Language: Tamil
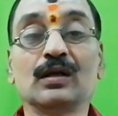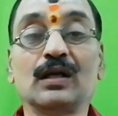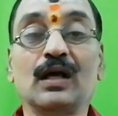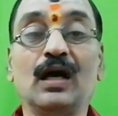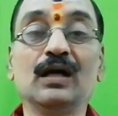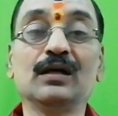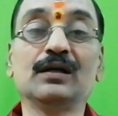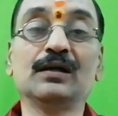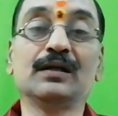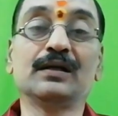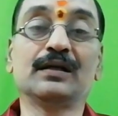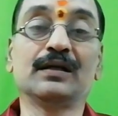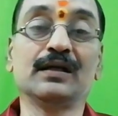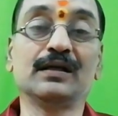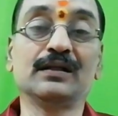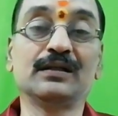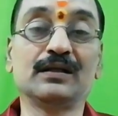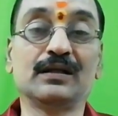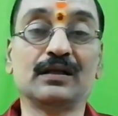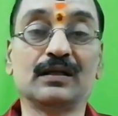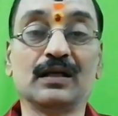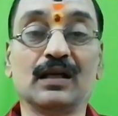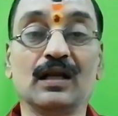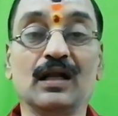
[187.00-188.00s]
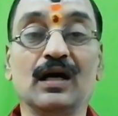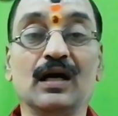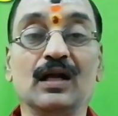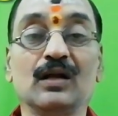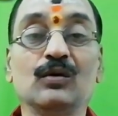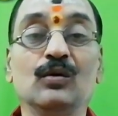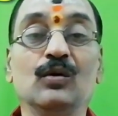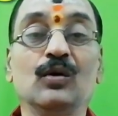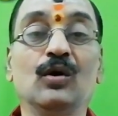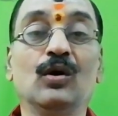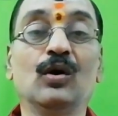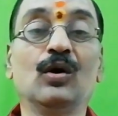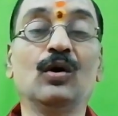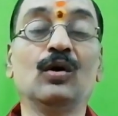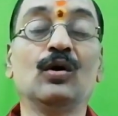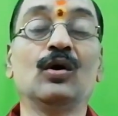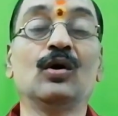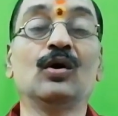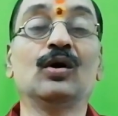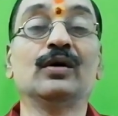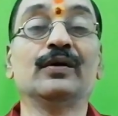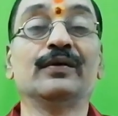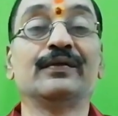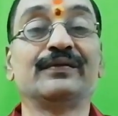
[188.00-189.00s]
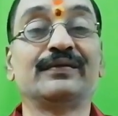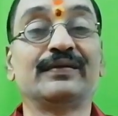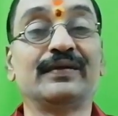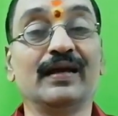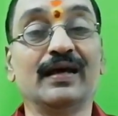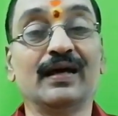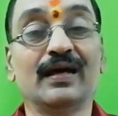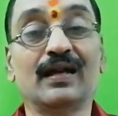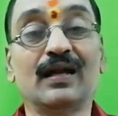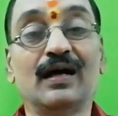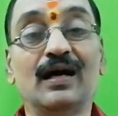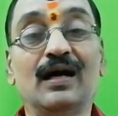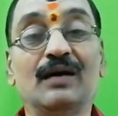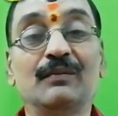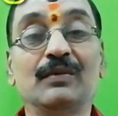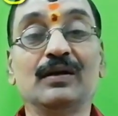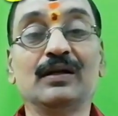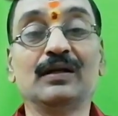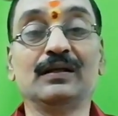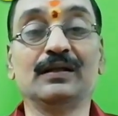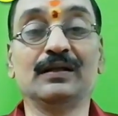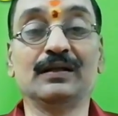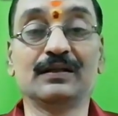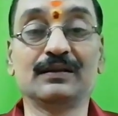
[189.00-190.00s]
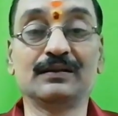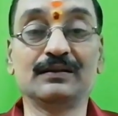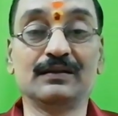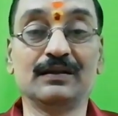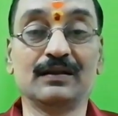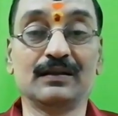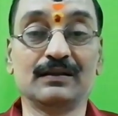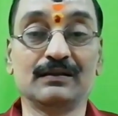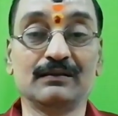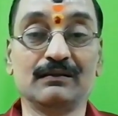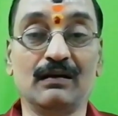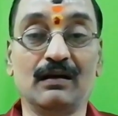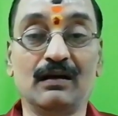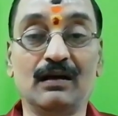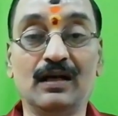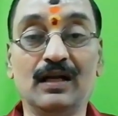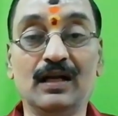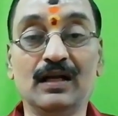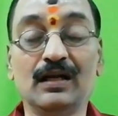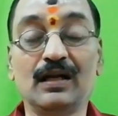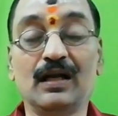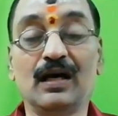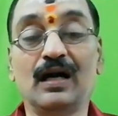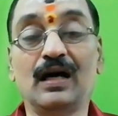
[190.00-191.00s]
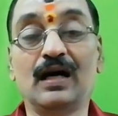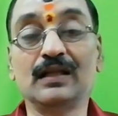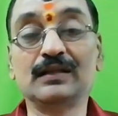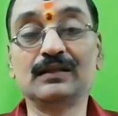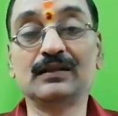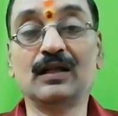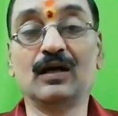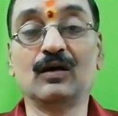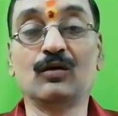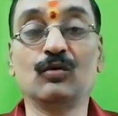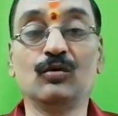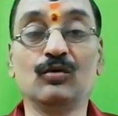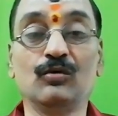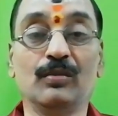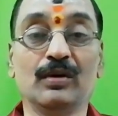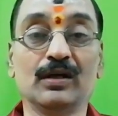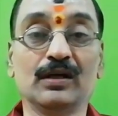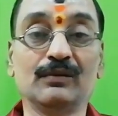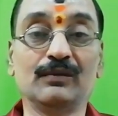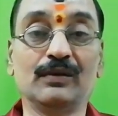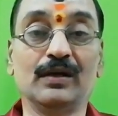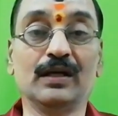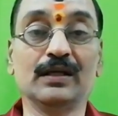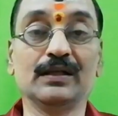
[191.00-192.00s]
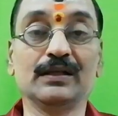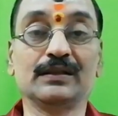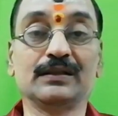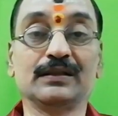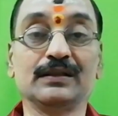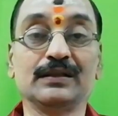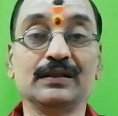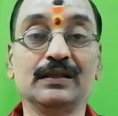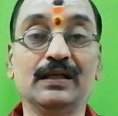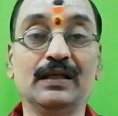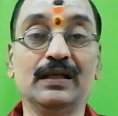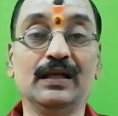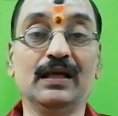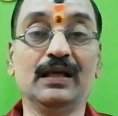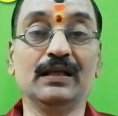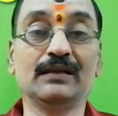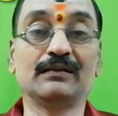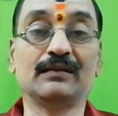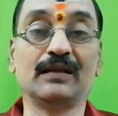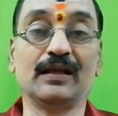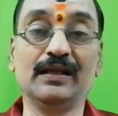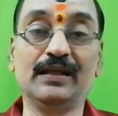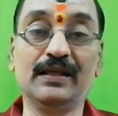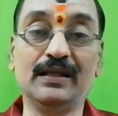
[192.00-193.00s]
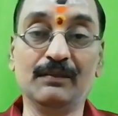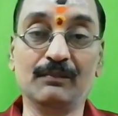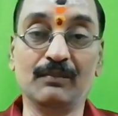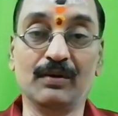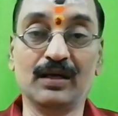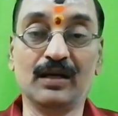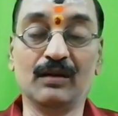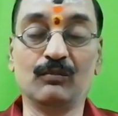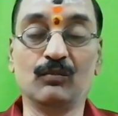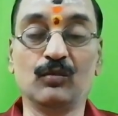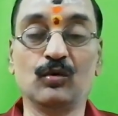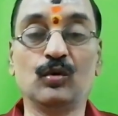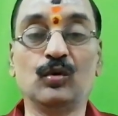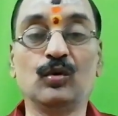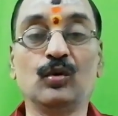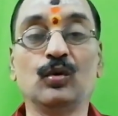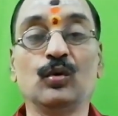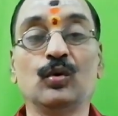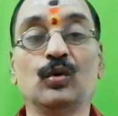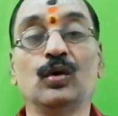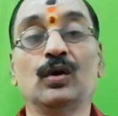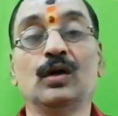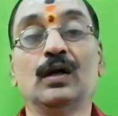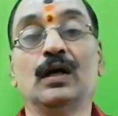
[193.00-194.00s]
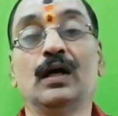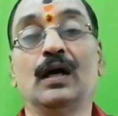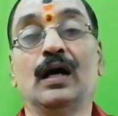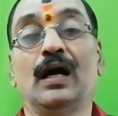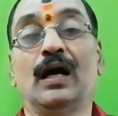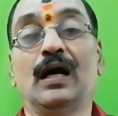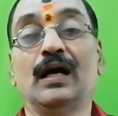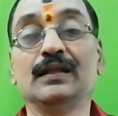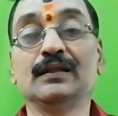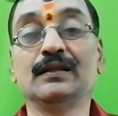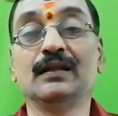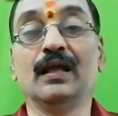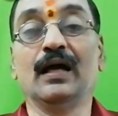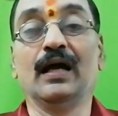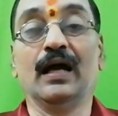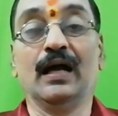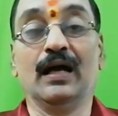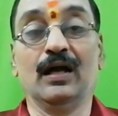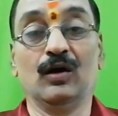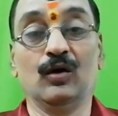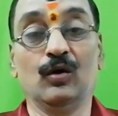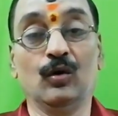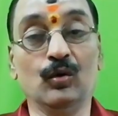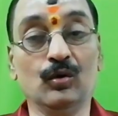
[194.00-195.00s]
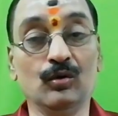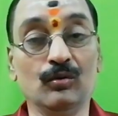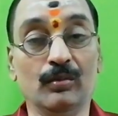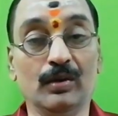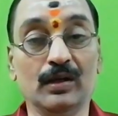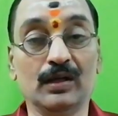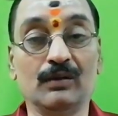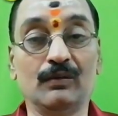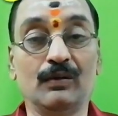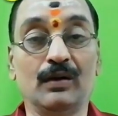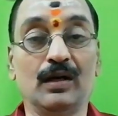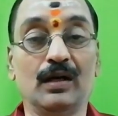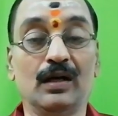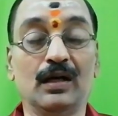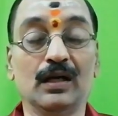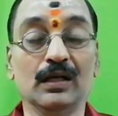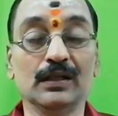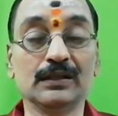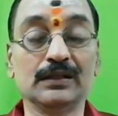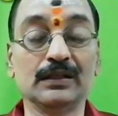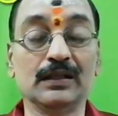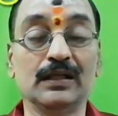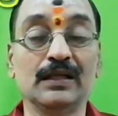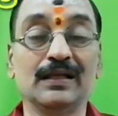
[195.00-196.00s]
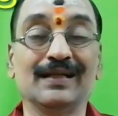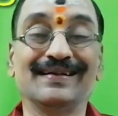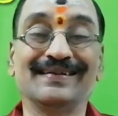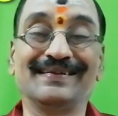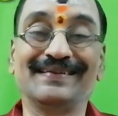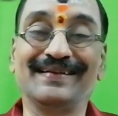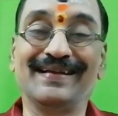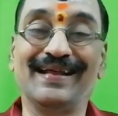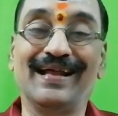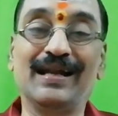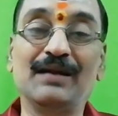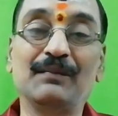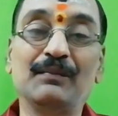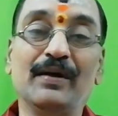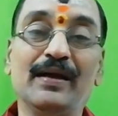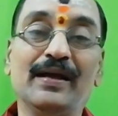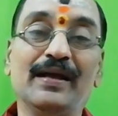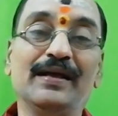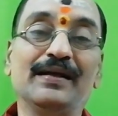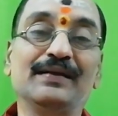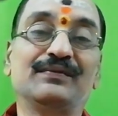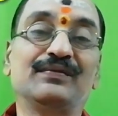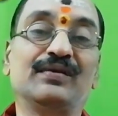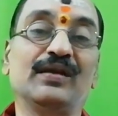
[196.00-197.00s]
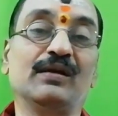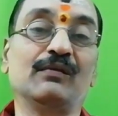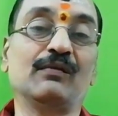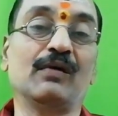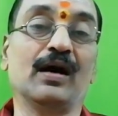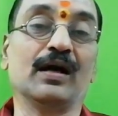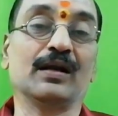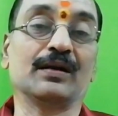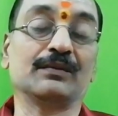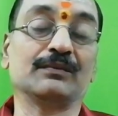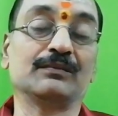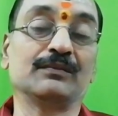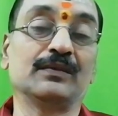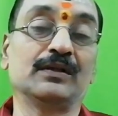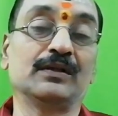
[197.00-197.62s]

ராகு கேதுக்களாலோ சேராமல் இருந்திருந்தால் அந்த குரு பகவானுக்கு தனி பலம் உண்டு அந்த குரு பகவான் நன்மையை செய்வார்